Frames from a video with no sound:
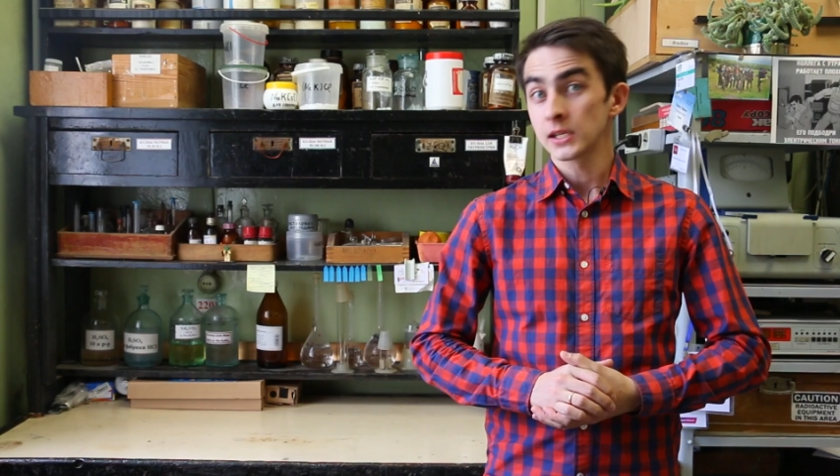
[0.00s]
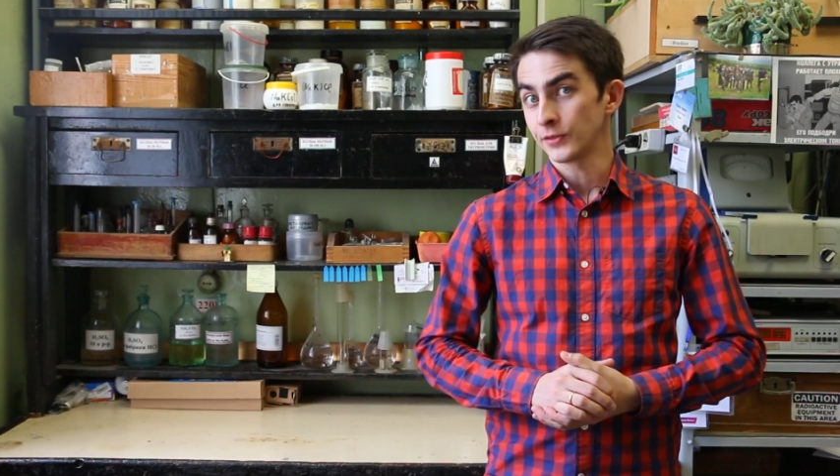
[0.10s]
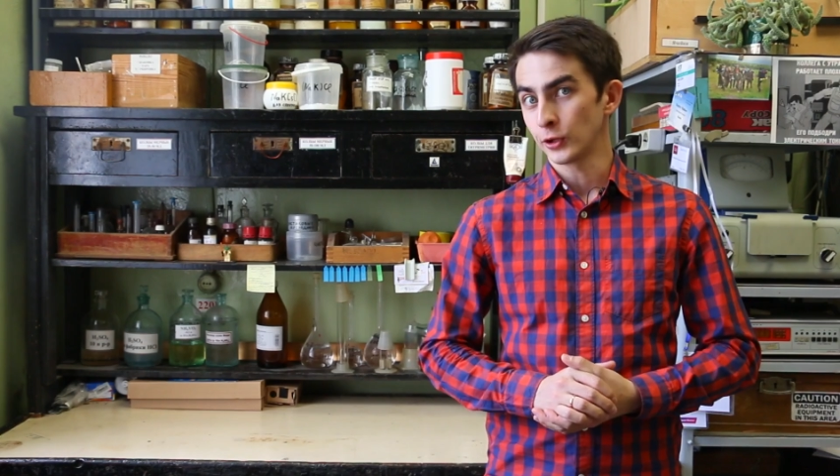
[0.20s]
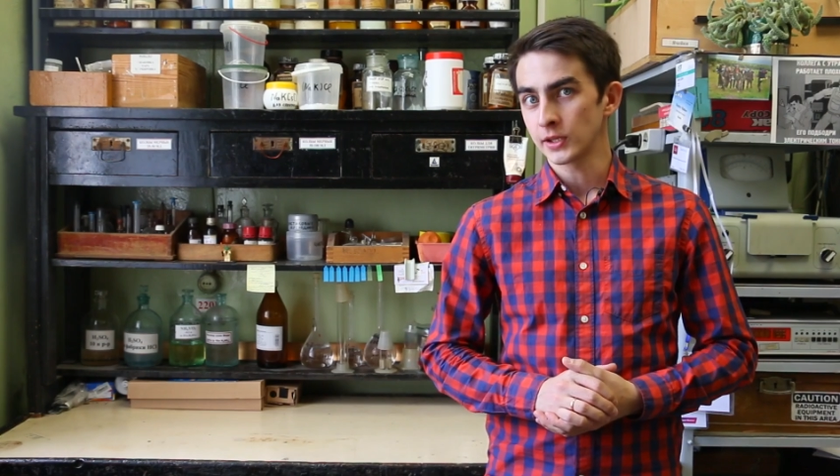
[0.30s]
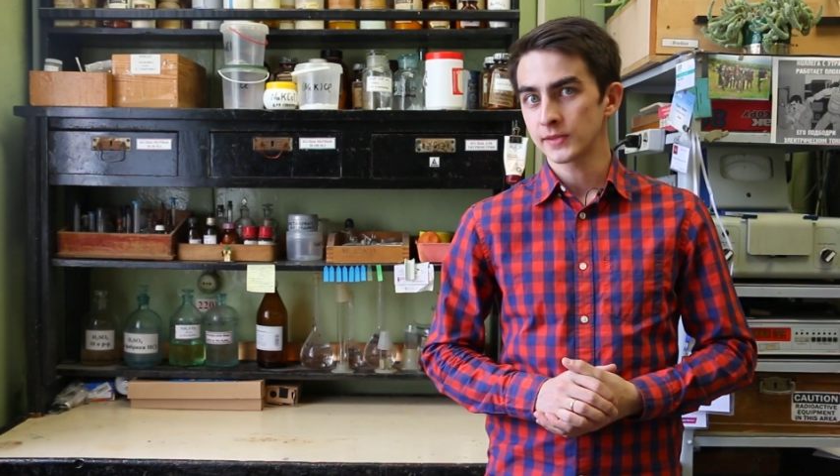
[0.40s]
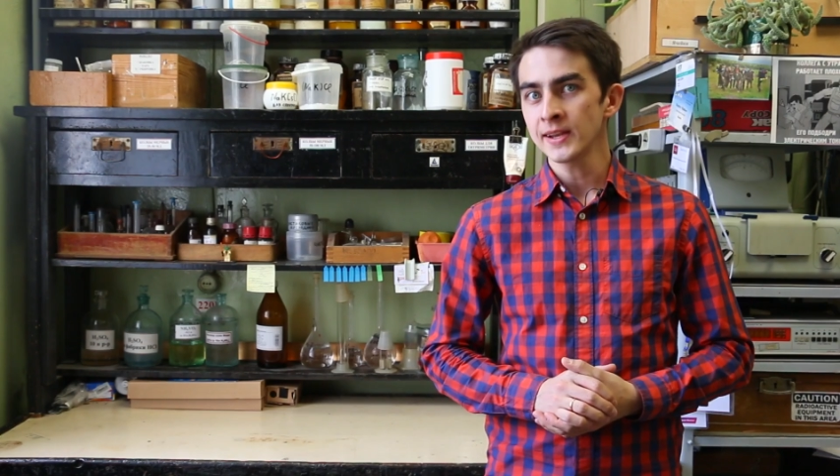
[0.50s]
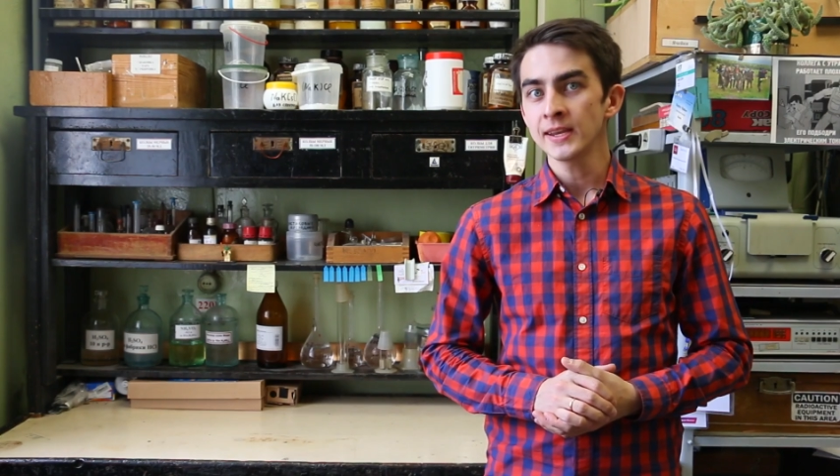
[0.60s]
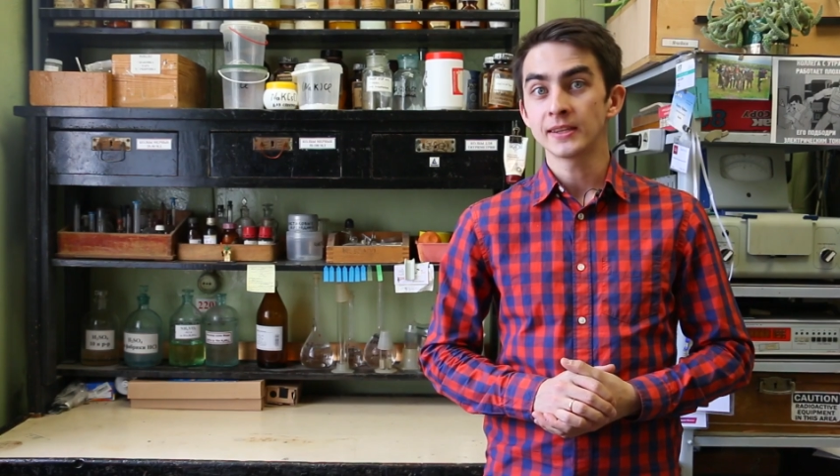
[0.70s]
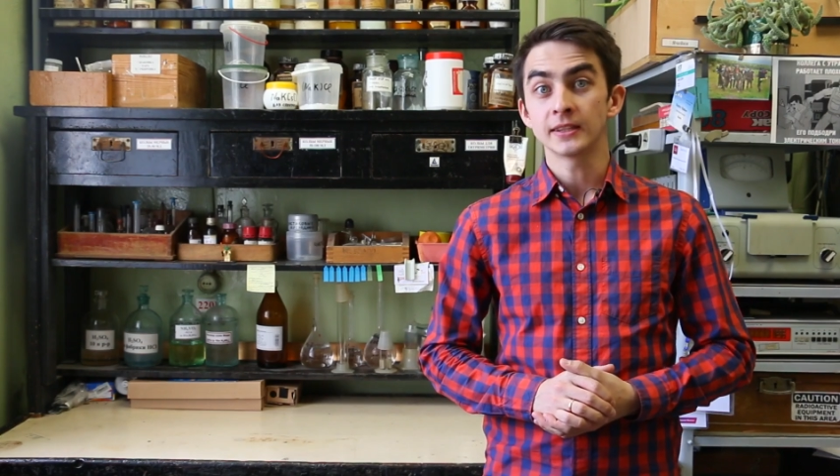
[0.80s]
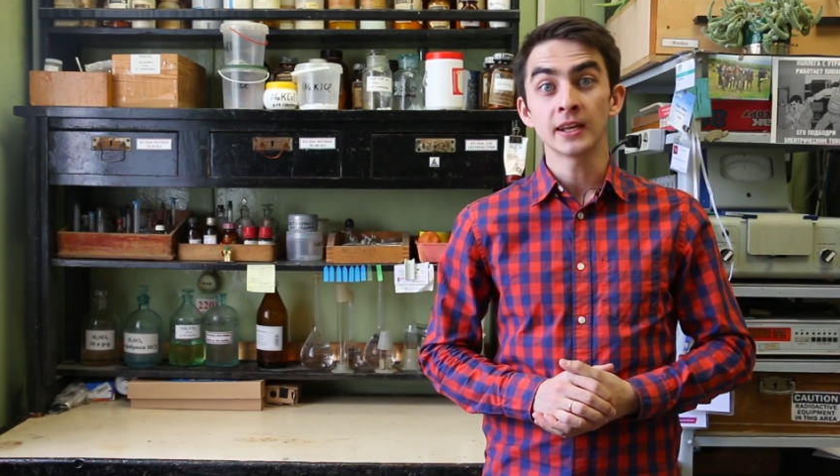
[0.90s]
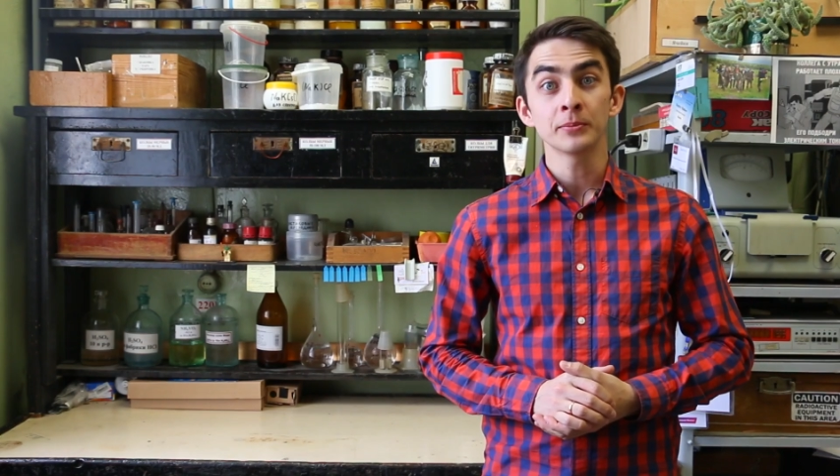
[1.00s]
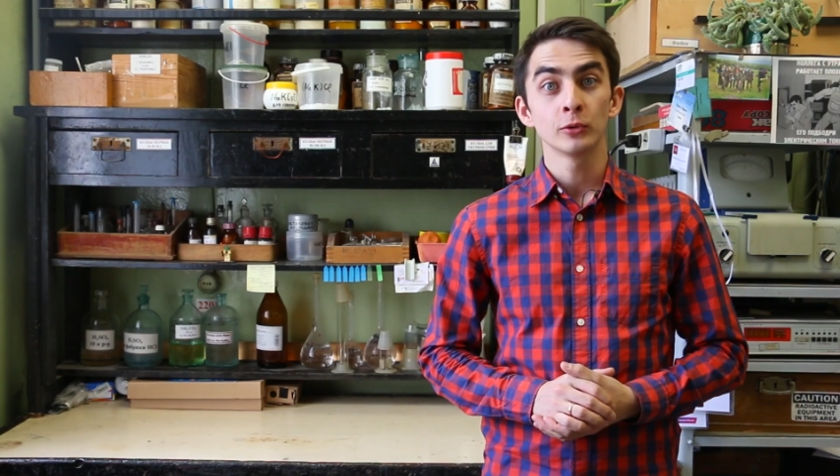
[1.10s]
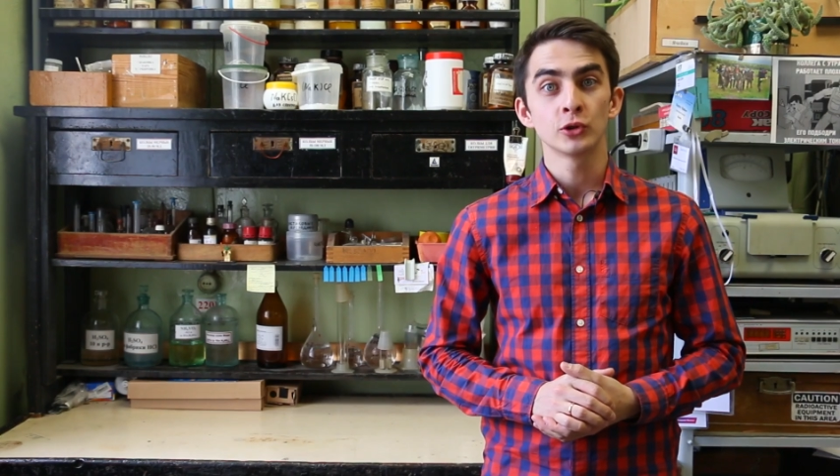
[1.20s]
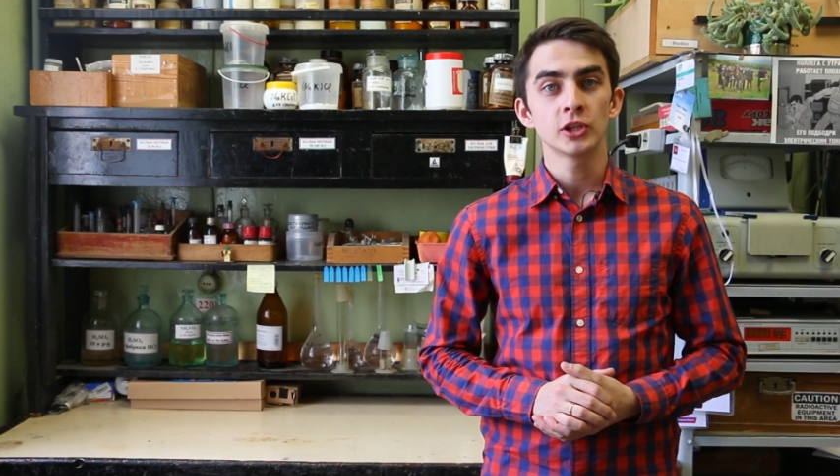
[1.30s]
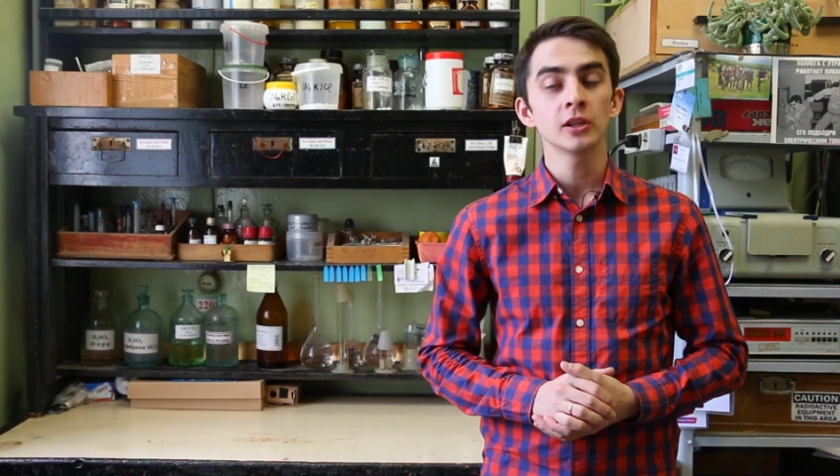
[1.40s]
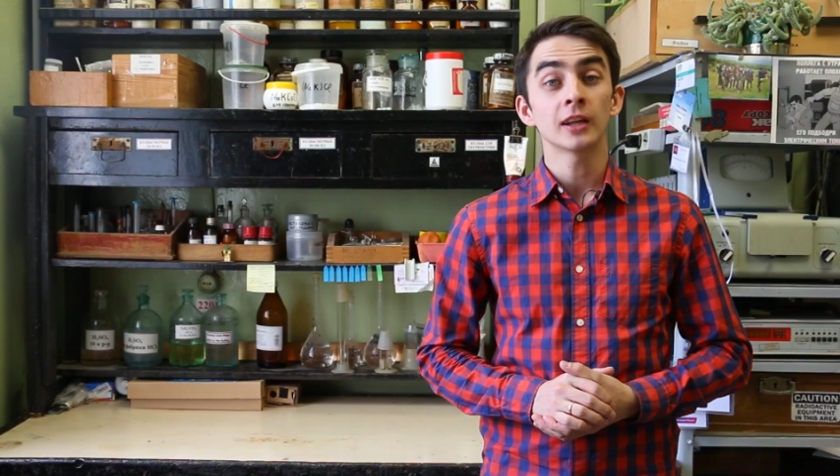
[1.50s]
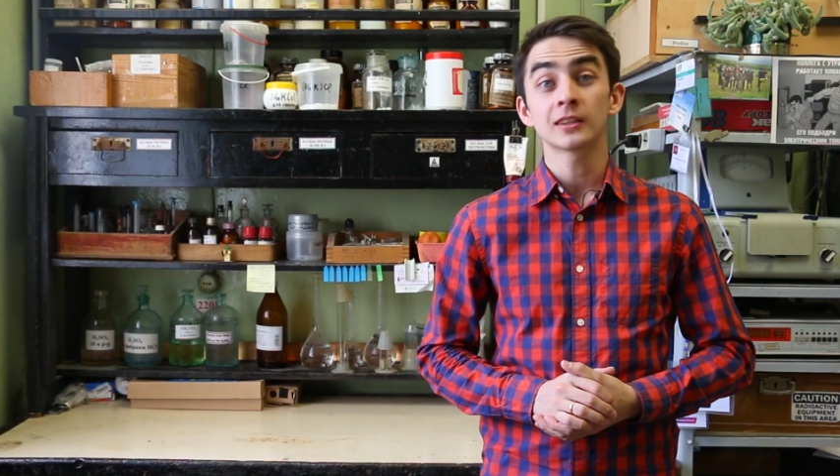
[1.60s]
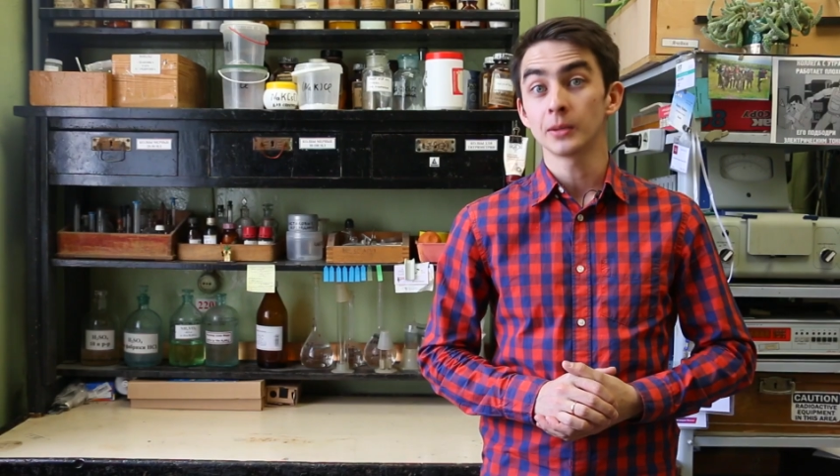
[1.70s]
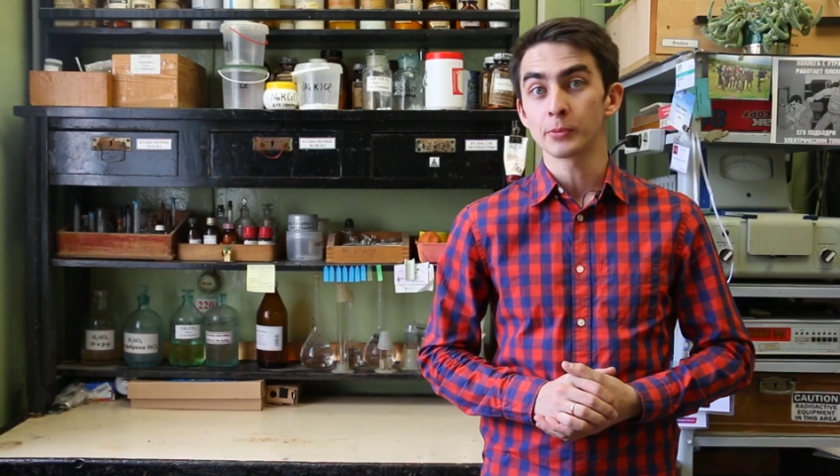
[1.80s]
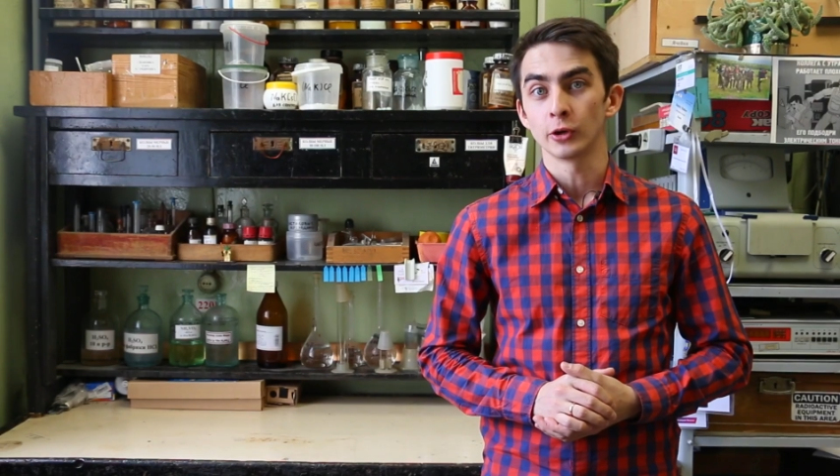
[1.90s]
Свое название Титан получил
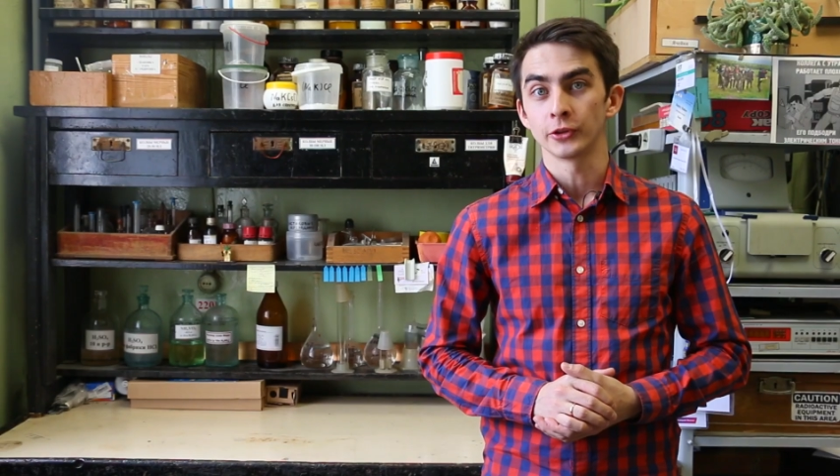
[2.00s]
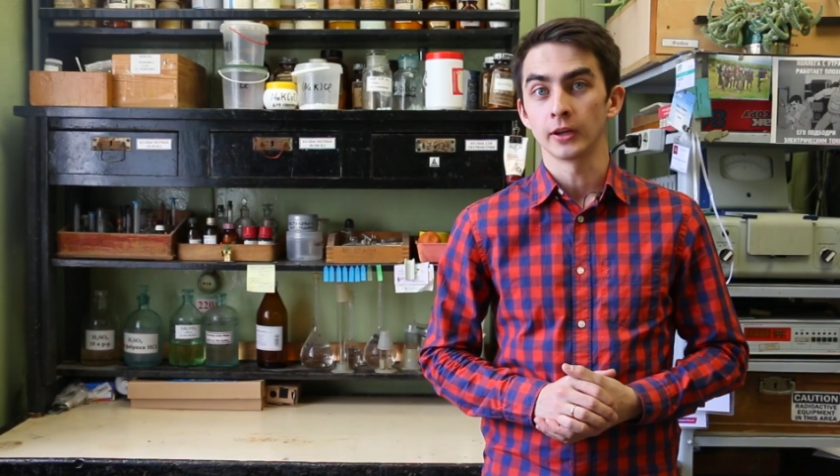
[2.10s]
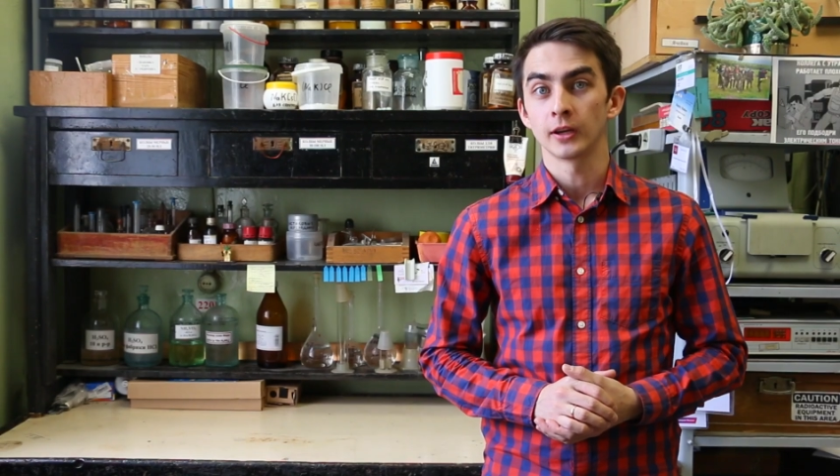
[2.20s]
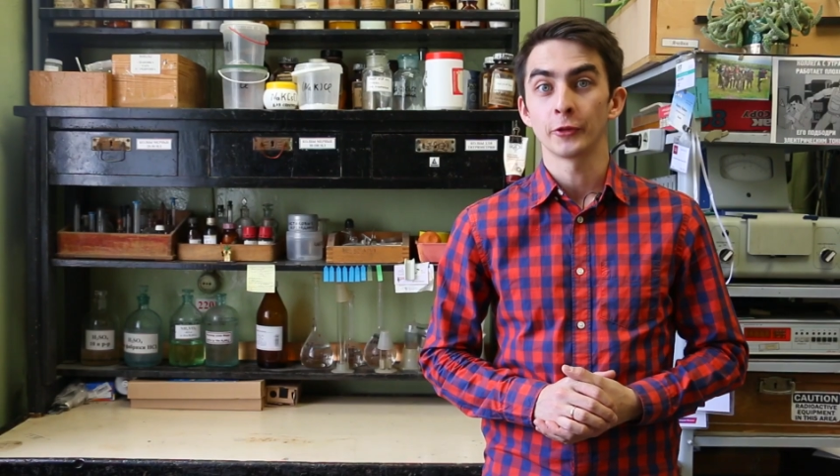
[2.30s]
от Клапрота,